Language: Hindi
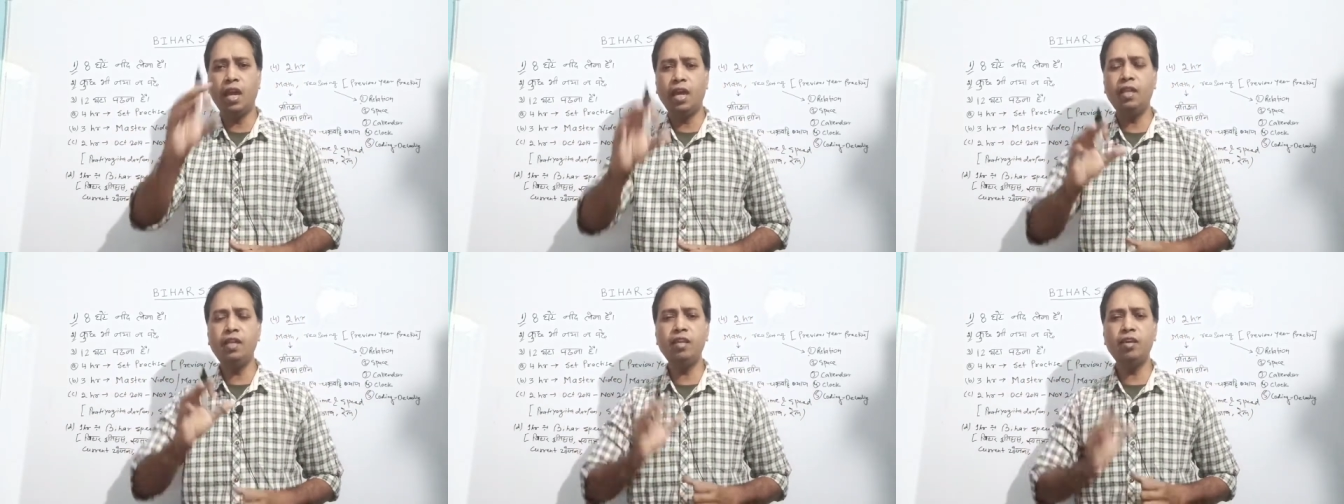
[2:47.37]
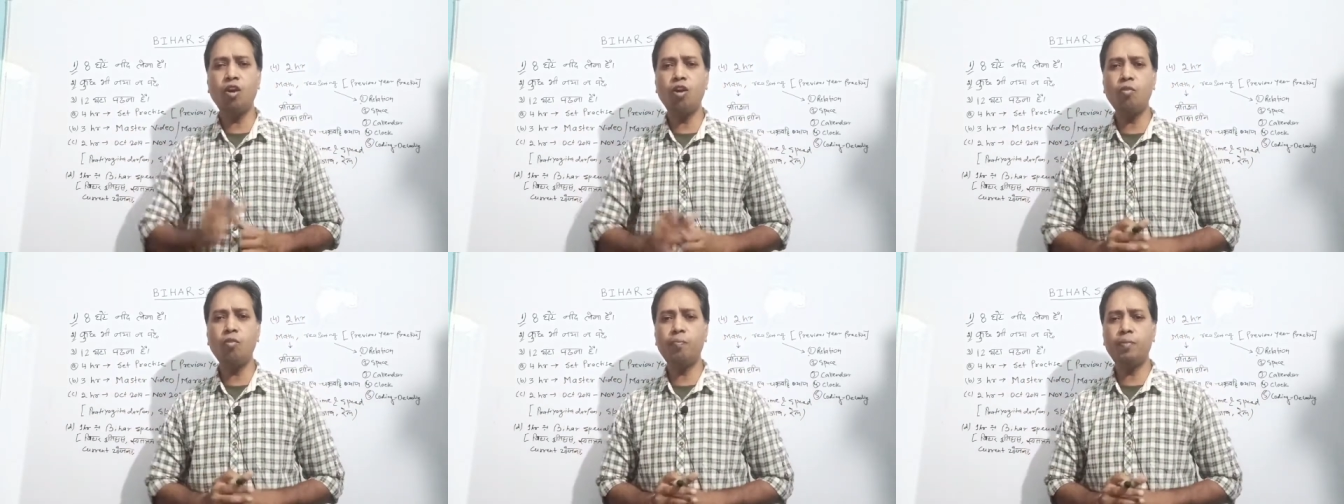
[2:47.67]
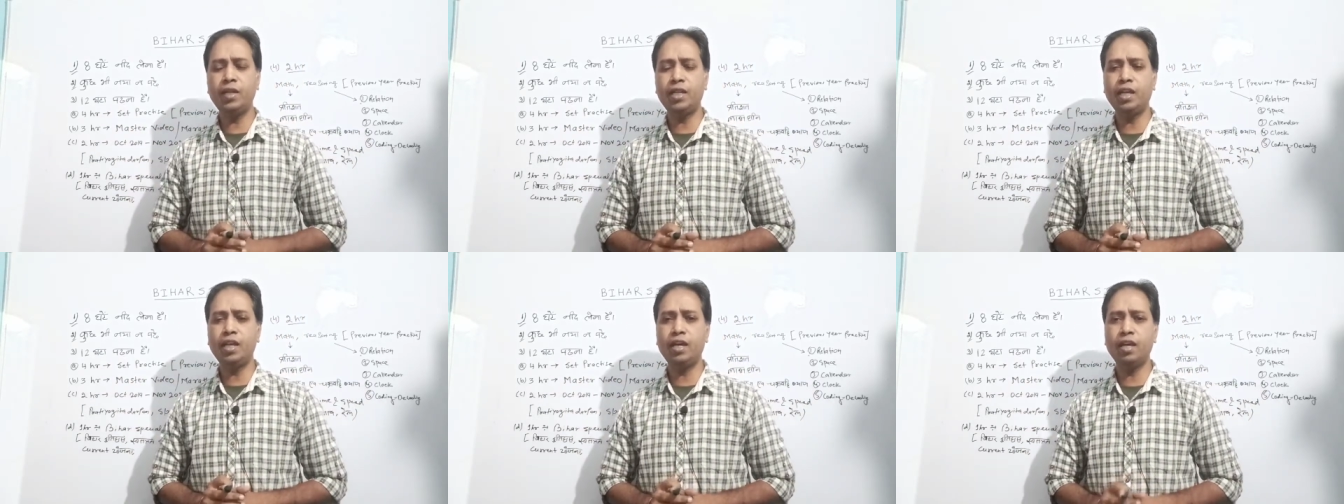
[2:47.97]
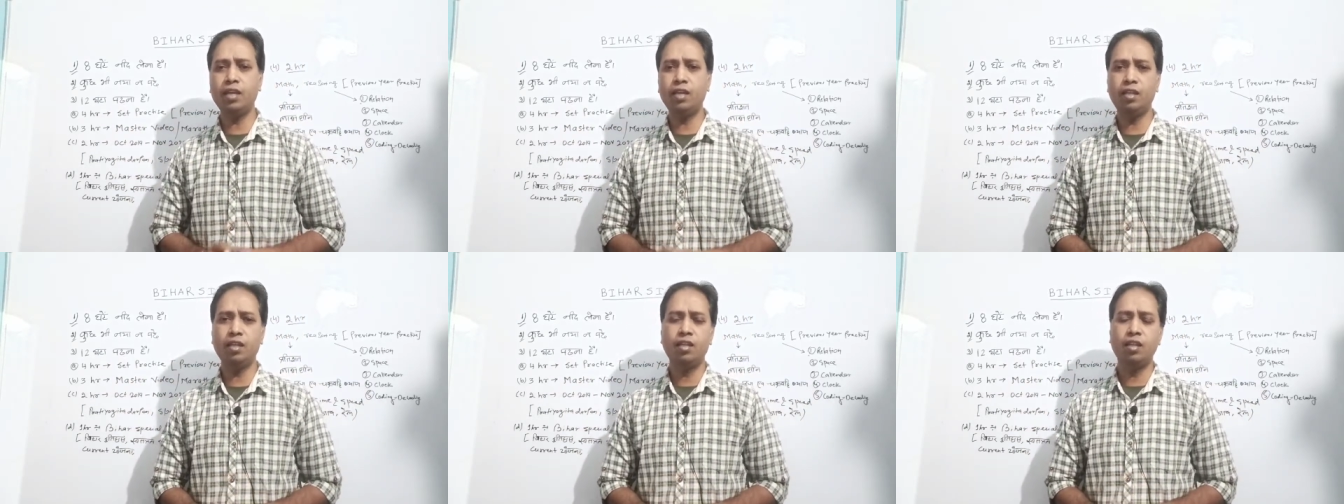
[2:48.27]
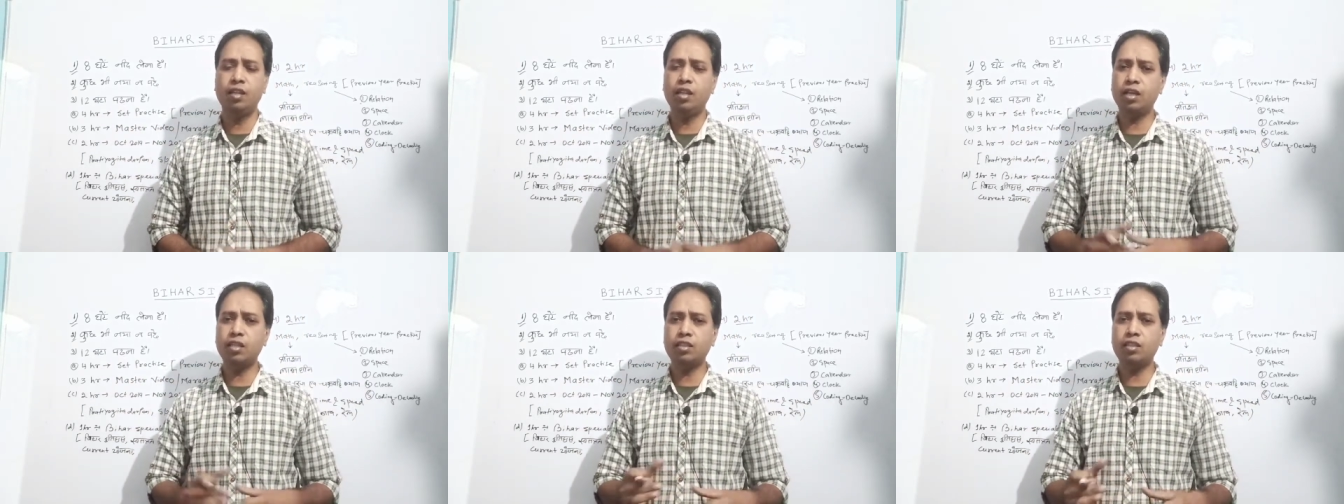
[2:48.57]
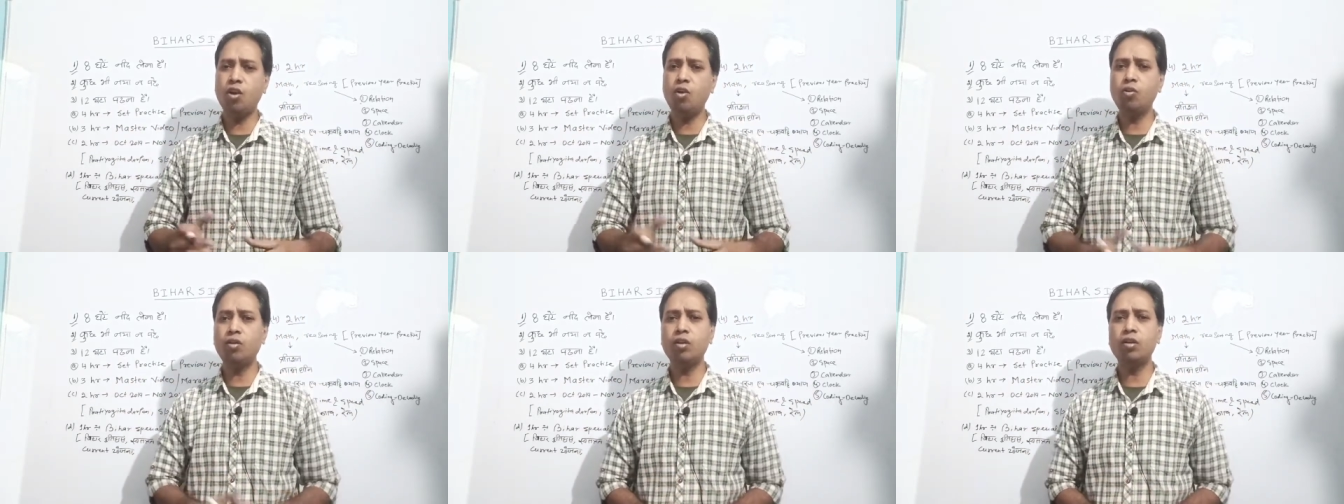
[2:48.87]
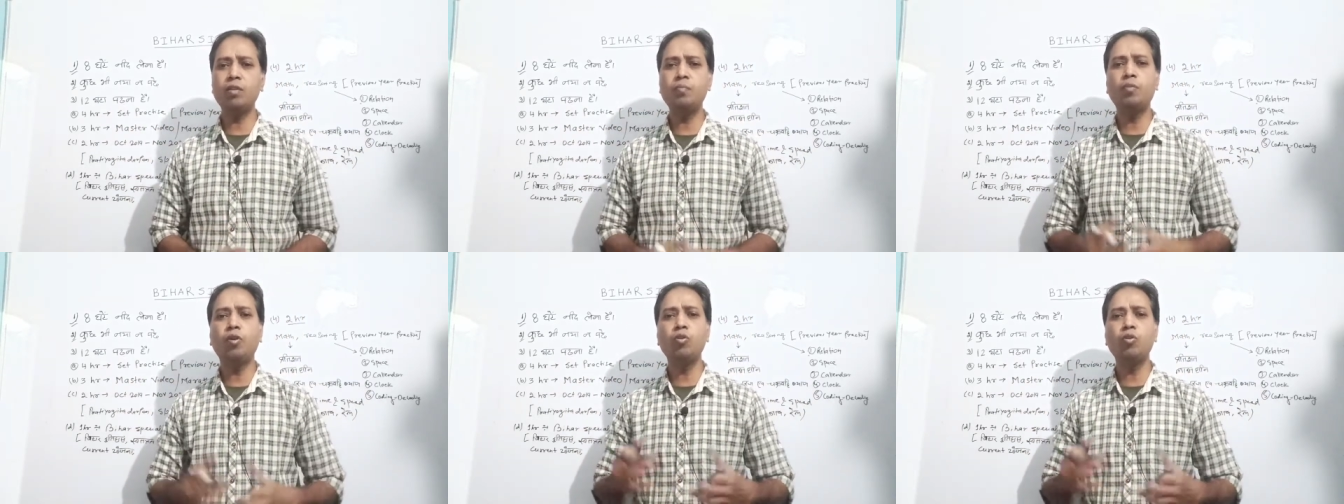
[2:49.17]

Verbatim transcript: एनी हाउ पढ़ना है लगता होगा कि